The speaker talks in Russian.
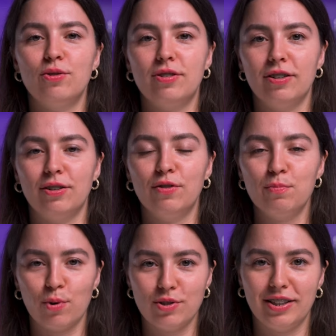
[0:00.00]
То есть э,
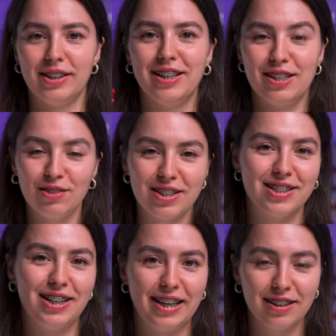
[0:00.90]
вы просто иногда не
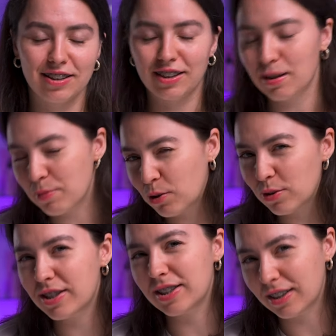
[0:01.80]
видите клиента, иногда
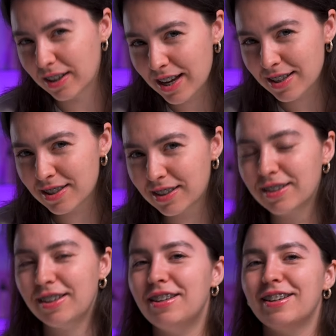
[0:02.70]
приходится
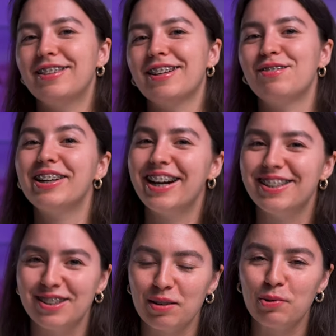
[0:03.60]
наклоняться, и это
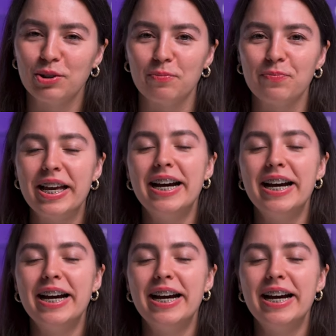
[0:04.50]
отвлекает от работы.